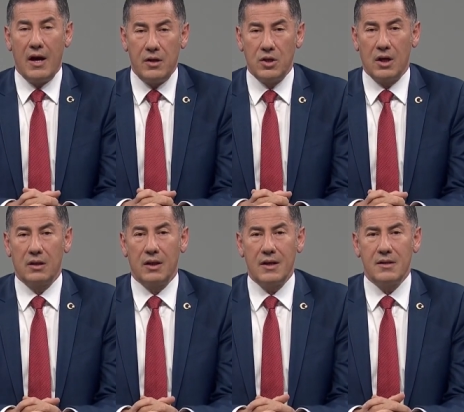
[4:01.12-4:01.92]

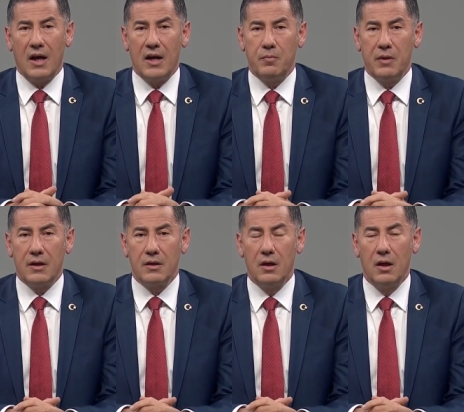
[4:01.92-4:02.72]
ayrıcalıklara
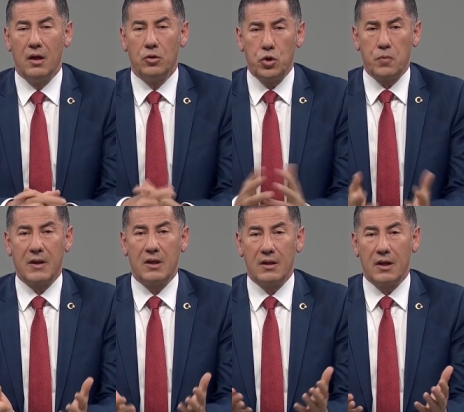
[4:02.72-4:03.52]
sahipler. Türk
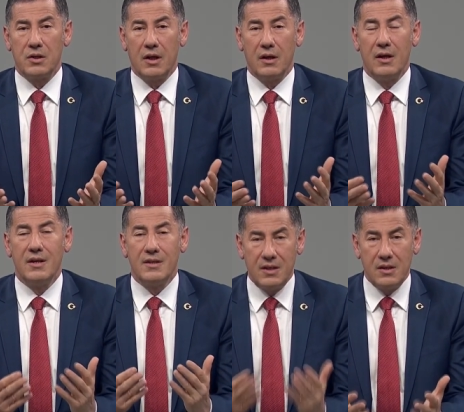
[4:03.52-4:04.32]
vatandaşları
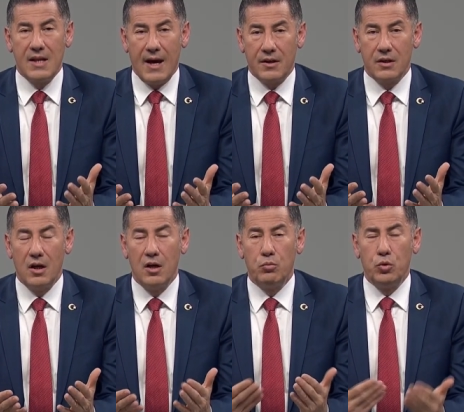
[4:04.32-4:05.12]

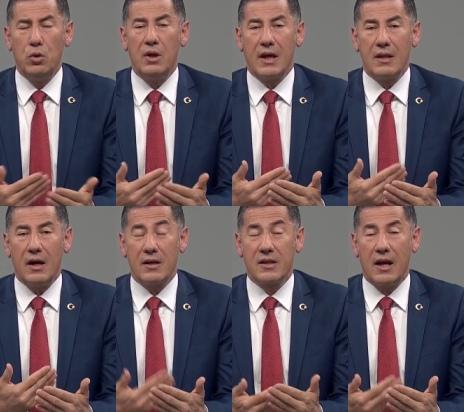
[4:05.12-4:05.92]
sizler bu
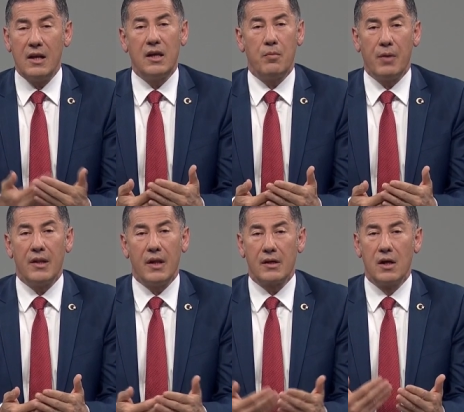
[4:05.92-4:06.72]
ülkede askerlik
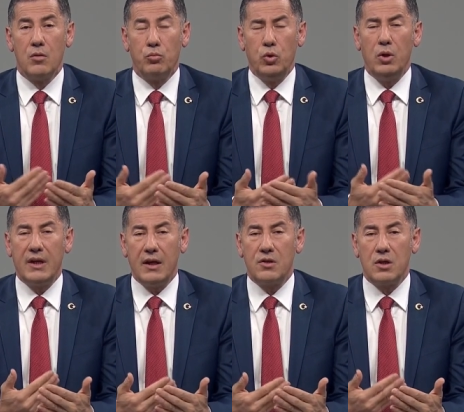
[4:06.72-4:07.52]
yapanlar, bu ülke